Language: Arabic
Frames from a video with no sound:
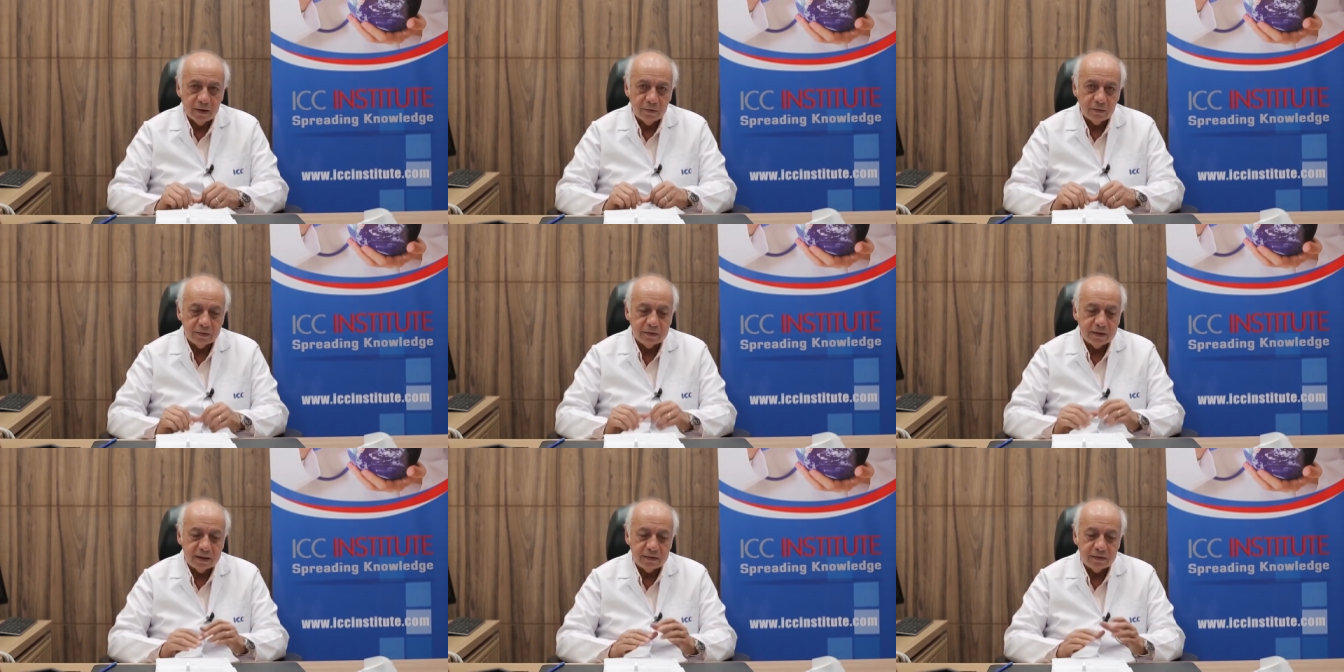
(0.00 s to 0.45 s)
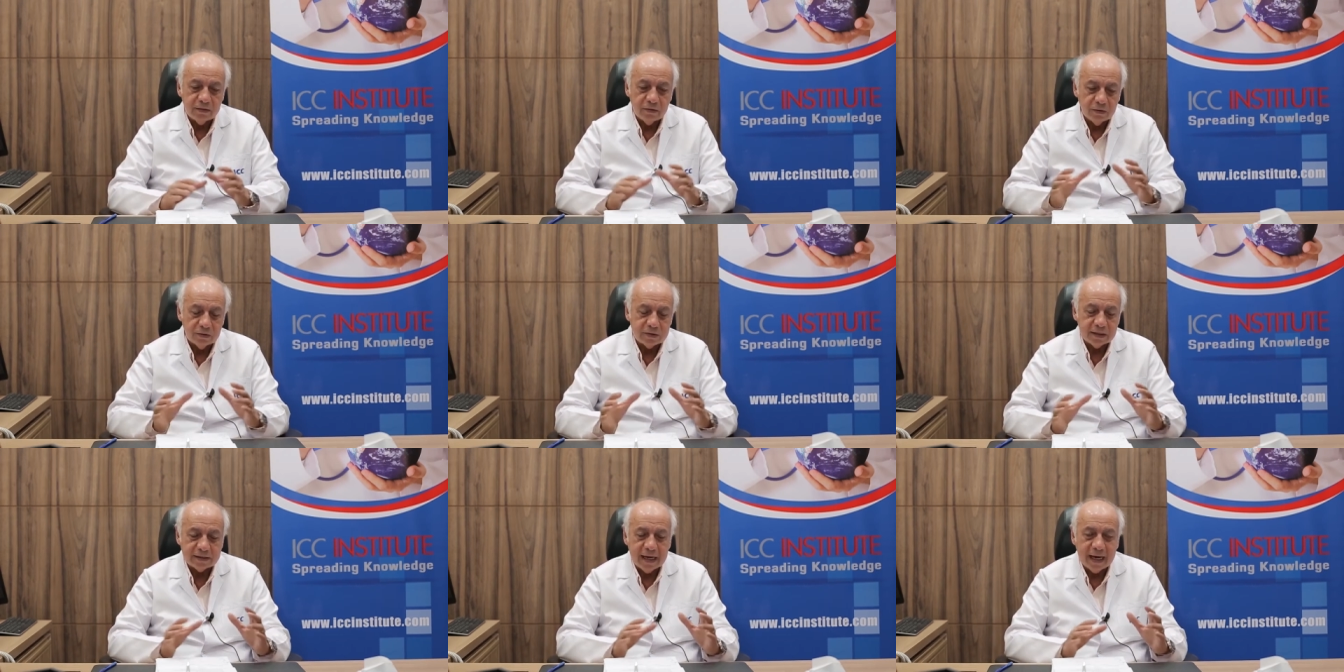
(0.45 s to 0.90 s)
ودي
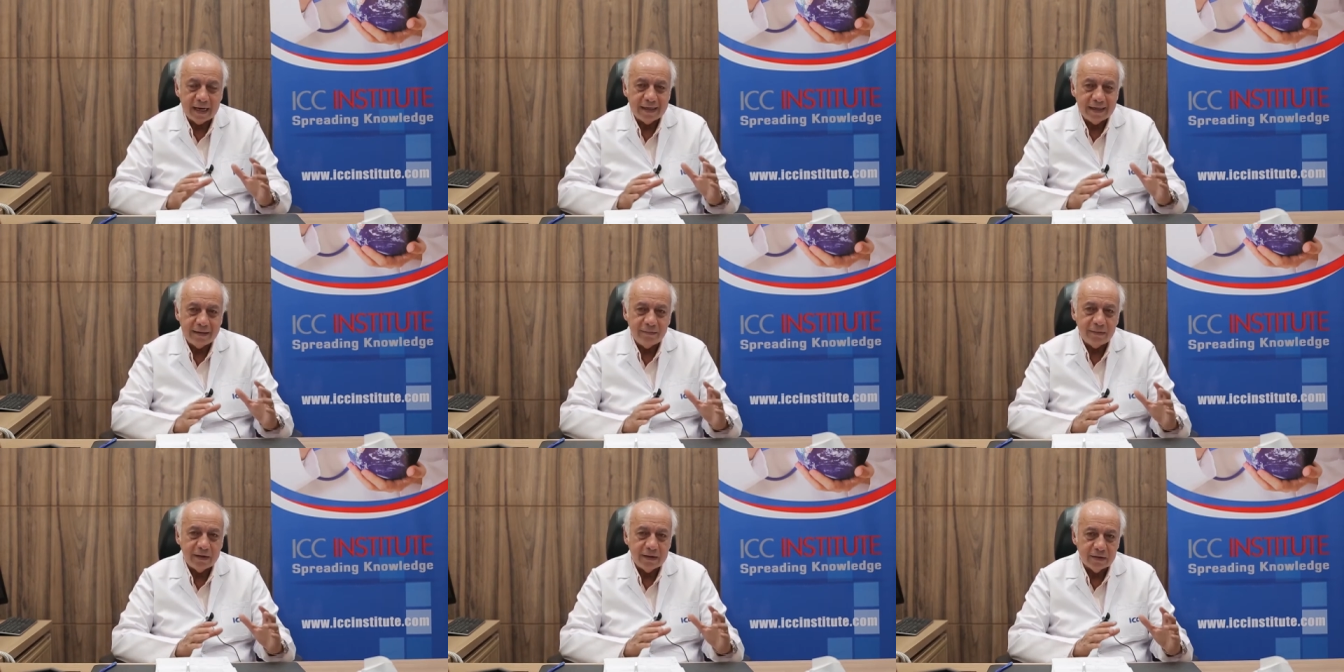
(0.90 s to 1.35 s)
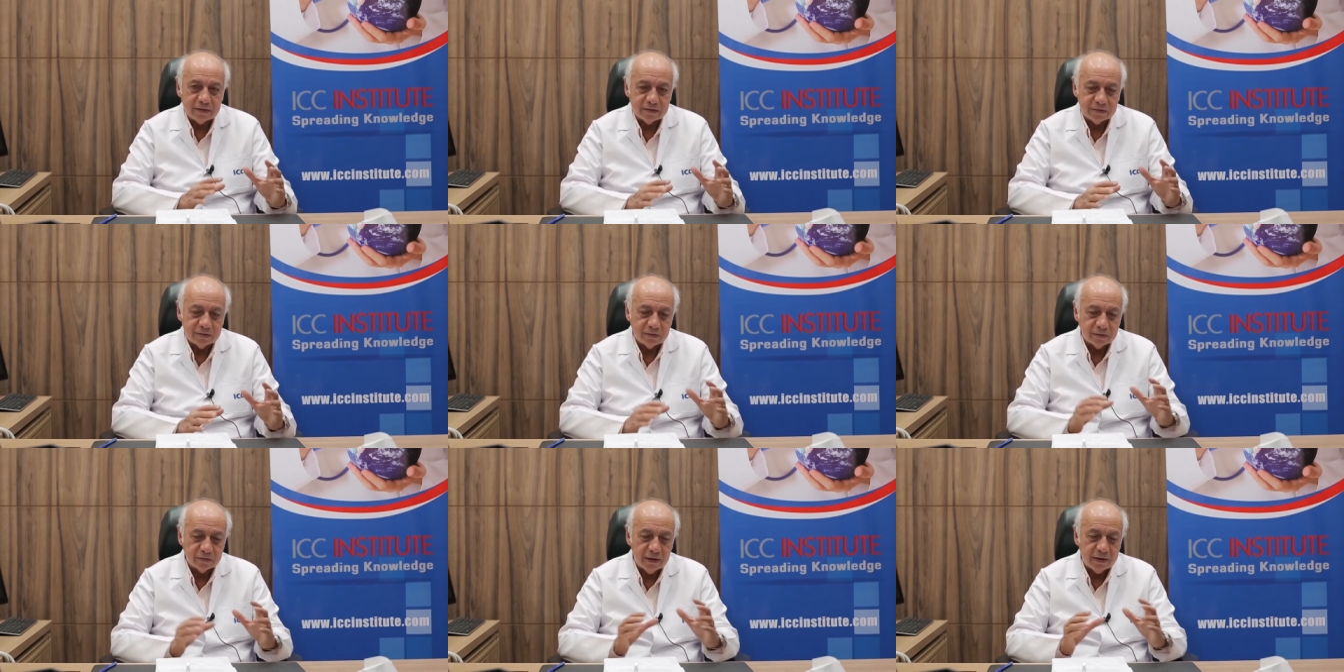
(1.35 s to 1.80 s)
جزء تعليمي
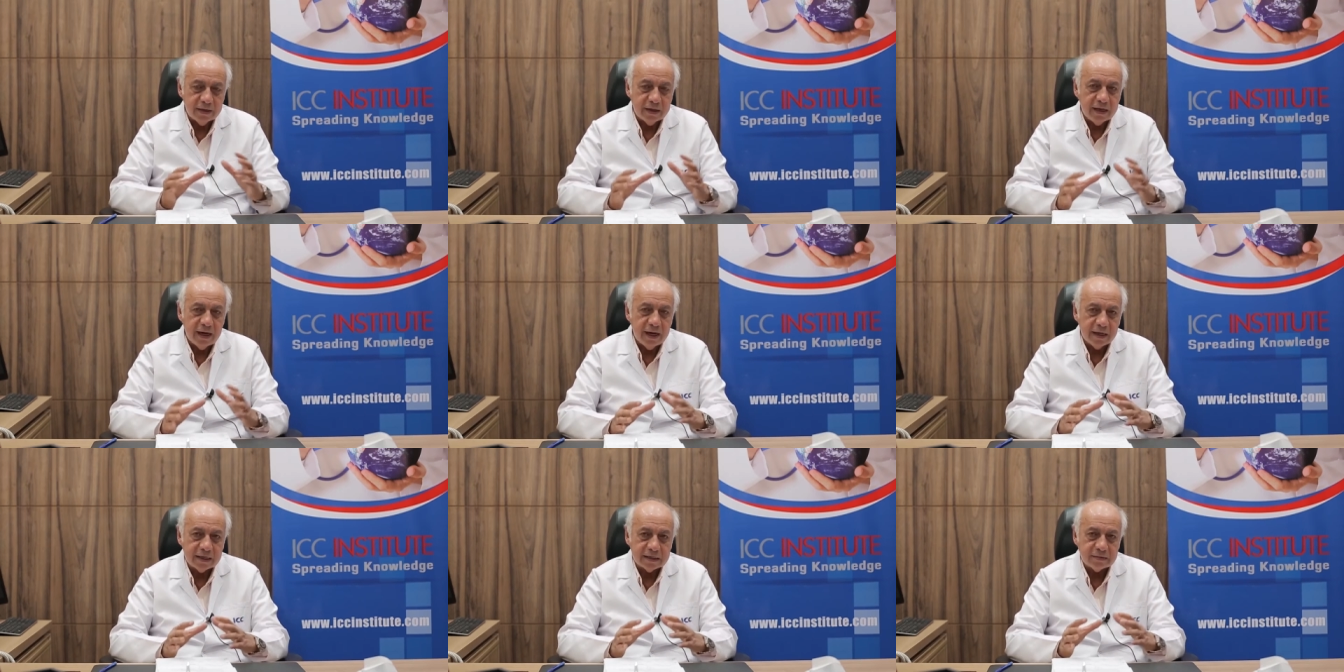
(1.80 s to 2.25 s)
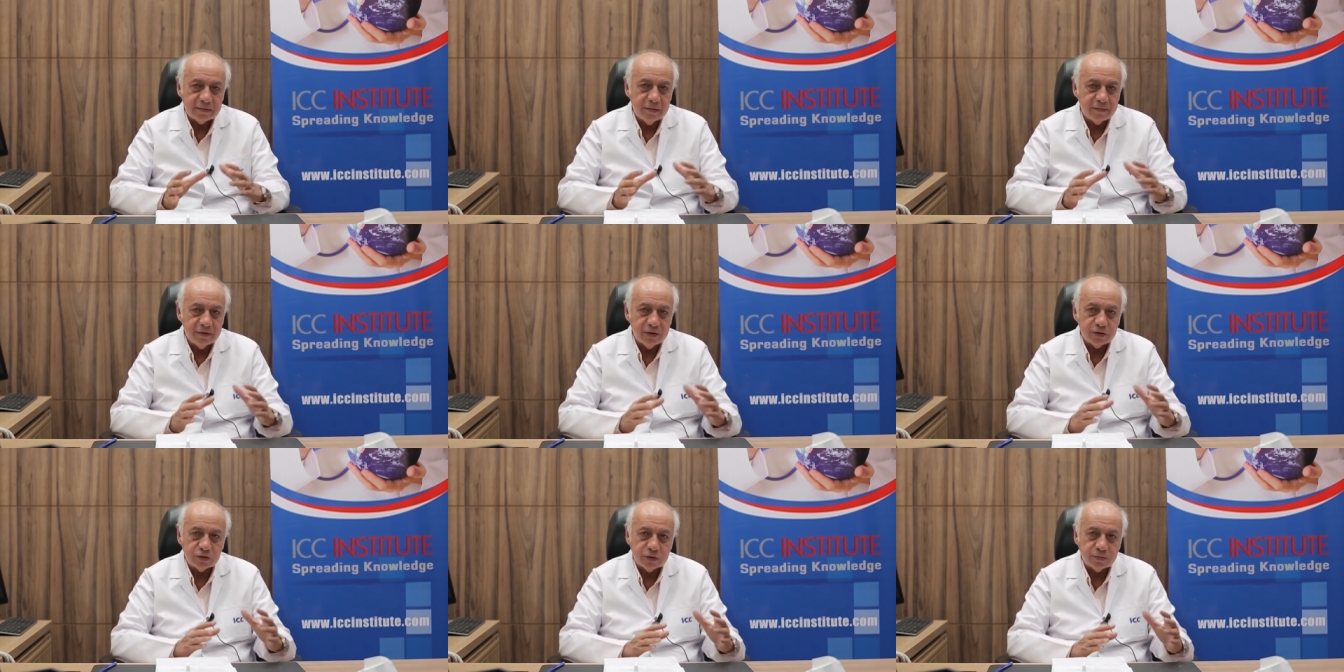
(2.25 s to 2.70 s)
للانستيتيوت وعندنا حاجه اسمها
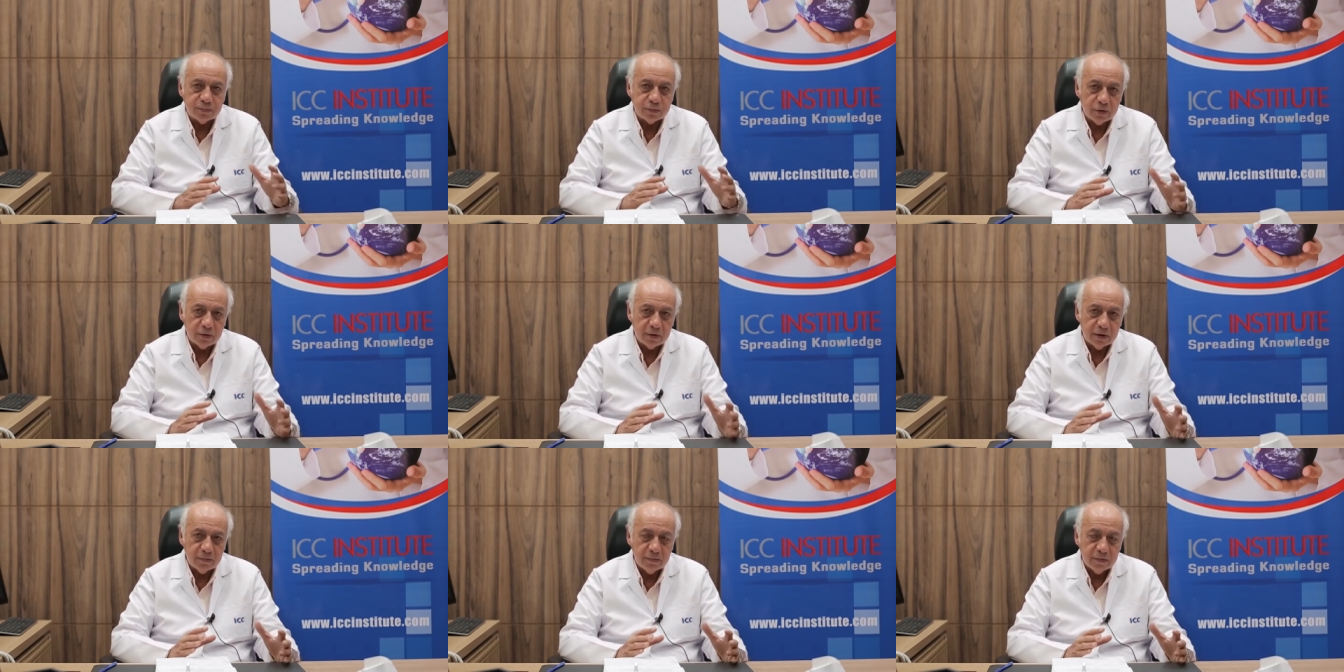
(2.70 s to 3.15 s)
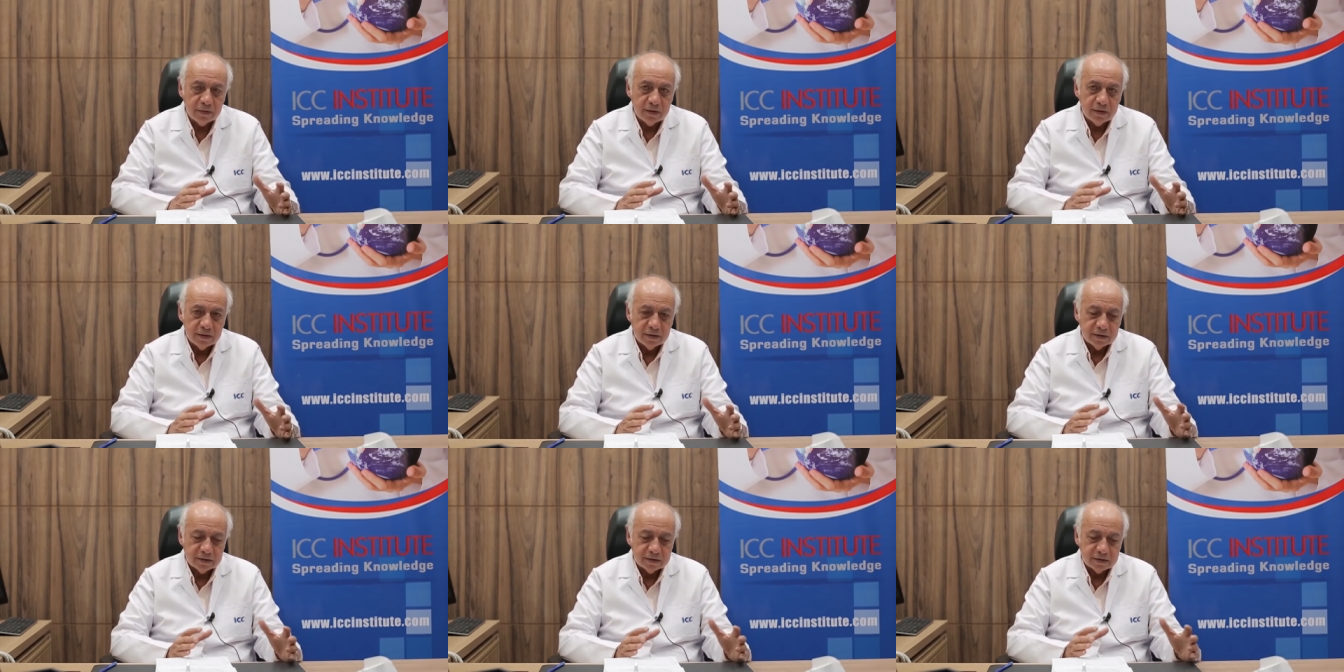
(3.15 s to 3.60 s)
فيلوشيب بروجرام
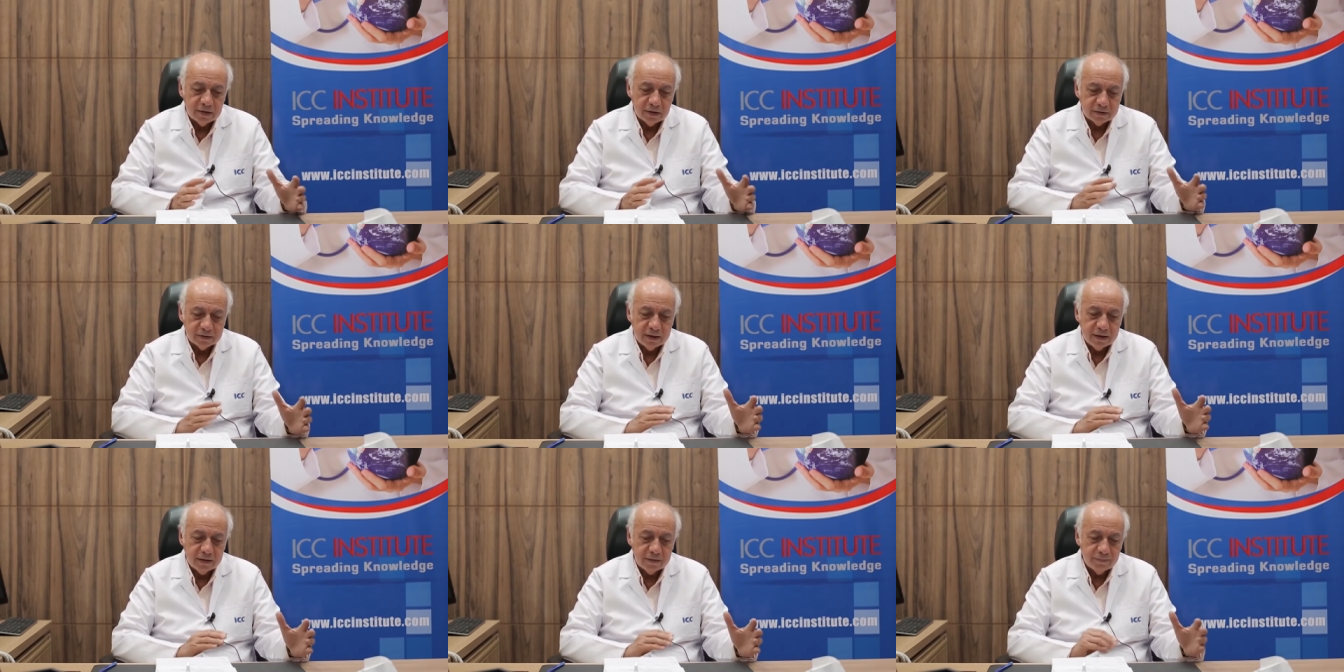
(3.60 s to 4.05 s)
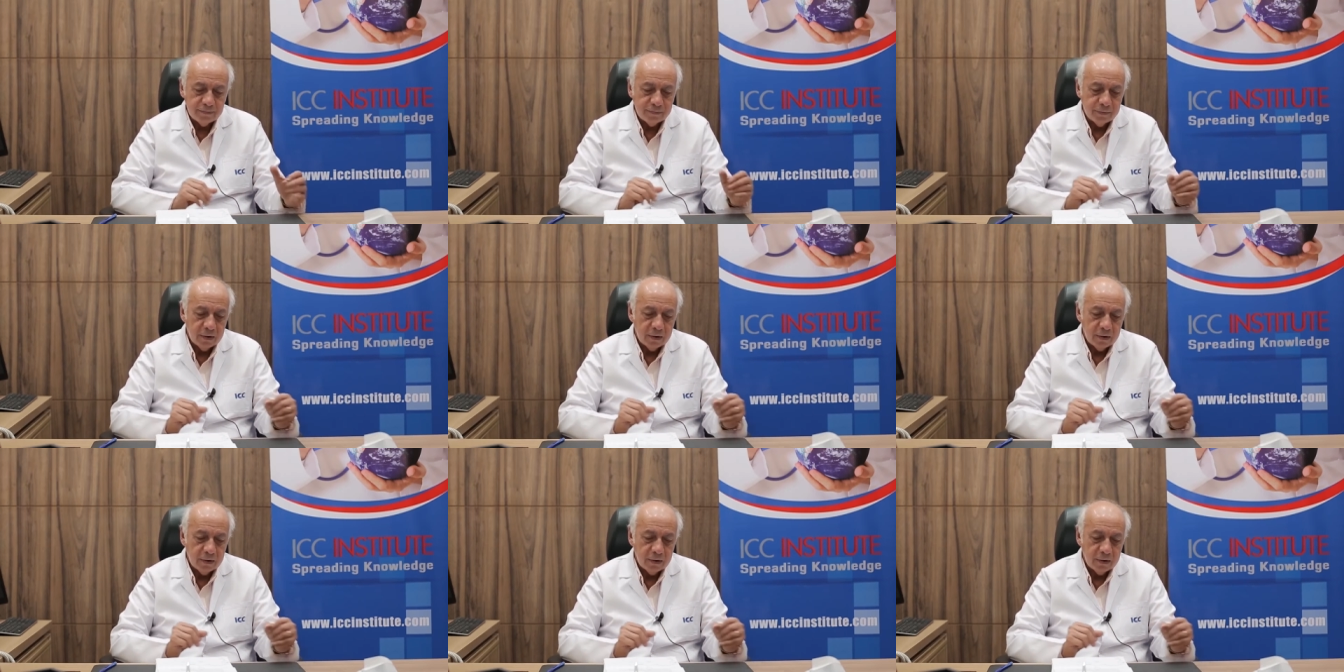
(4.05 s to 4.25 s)
ستارتنج